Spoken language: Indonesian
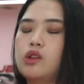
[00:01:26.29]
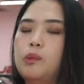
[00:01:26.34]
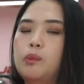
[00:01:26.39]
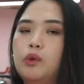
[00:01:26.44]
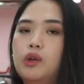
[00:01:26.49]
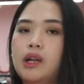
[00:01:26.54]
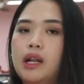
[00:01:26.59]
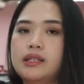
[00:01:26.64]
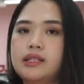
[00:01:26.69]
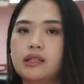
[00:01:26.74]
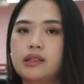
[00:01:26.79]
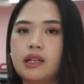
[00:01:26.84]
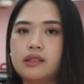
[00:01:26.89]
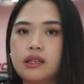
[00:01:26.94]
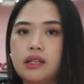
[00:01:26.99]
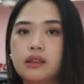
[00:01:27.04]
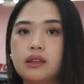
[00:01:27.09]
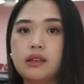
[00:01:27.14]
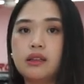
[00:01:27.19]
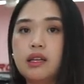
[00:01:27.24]
ataupun
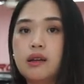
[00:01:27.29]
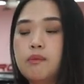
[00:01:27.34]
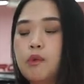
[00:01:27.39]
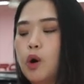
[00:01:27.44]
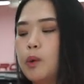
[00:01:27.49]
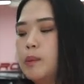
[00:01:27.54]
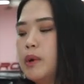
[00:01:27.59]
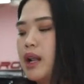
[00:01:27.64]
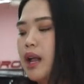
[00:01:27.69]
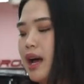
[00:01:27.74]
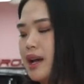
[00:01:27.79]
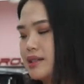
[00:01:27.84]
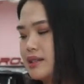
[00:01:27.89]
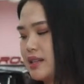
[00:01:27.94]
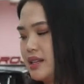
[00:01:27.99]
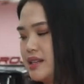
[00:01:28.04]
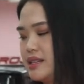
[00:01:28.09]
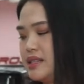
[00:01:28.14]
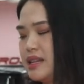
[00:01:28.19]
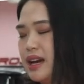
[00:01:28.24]
lecet-lecet di mobil
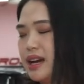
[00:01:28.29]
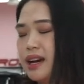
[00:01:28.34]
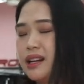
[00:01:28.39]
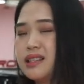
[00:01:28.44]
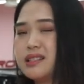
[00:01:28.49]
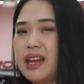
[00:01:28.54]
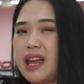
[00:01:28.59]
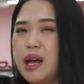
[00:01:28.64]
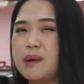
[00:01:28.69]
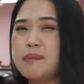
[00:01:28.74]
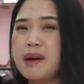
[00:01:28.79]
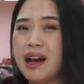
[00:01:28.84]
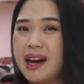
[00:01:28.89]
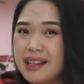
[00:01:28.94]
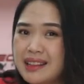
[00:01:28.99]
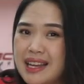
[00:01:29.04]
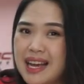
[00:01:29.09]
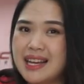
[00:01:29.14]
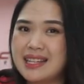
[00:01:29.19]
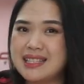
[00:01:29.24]
aslinya. Karena sayang
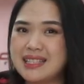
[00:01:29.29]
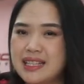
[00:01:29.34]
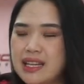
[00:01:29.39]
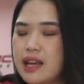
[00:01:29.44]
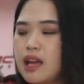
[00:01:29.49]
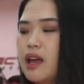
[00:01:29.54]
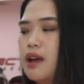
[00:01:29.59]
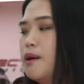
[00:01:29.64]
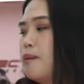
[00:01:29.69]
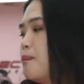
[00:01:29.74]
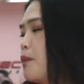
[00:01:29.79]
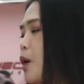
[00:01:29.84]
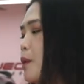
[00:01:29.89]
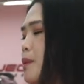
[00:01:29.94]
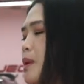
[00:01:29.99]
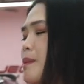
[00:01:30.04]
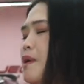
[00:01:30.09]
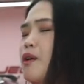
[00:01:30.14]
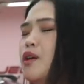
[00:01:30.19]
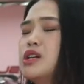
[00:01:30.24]
banget ya sih,
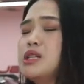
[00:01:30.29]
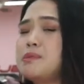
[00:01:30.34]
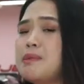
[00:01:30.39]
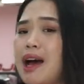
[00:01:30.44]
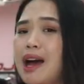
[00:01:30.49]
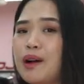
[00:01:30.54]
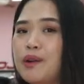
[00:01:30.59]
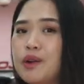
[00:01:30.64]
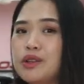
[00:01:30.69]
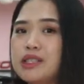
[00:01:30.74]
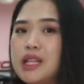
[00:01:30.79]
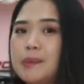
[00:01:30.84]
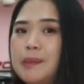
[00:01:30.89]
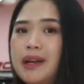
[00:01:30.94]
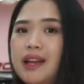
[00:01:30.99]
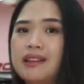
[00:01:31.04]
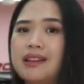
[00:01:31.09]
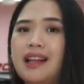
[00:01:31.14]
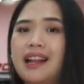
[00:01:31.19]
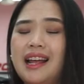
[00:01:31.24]
mobil bagus-bagus
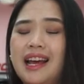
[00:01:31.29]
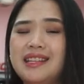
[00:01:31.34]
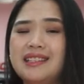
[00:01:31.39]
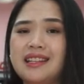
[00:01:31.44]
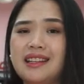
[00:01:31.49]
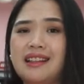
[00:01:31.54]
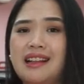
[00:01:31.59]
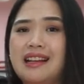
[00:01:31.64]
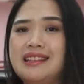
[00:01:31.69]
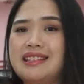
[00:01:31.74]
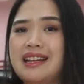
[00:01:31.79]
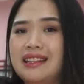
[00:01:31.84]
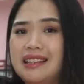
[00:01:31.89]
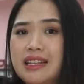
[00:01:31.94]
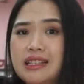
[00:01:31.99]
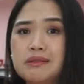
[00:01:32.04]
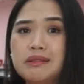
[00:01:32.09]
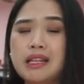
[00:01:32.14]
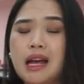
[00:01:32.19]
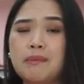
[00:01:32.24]
tapi kita
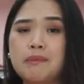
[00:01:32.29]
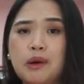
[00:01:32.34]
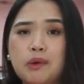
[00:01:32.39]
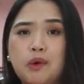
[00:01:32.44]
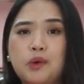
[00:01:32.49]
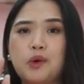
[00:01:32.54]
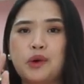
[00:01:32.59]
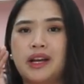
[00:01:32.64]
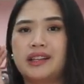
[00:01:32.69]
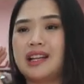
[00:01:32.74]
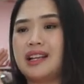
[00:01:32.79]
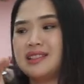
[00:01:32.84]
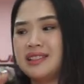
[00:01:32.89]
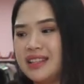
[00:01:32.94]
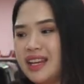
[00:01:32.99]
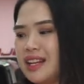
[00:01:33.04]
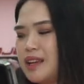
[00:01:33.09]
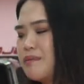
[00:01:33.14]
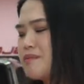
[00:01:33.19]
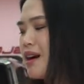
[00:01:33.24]
lecet-lecetin sama kuku kita
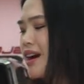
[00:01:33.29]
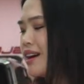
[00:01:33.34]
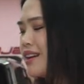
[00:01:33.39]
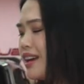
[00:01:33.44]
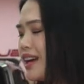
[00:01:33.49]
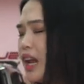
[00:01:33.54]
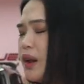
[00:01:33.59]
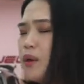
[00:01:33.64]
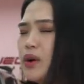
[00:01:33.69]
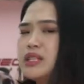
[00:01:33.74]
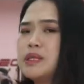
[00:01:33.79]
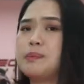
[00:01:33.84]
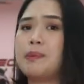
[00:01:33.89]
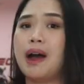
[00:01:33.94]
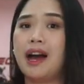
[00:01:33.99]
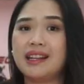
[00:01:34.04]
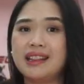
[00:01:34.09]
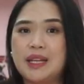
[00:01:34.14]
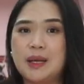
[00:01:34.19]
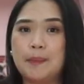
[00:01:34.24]
sendiri. Makanya kan wajib
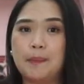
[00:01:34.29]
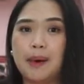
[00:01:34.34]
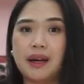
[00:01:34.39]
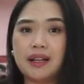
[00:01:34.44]
banget nih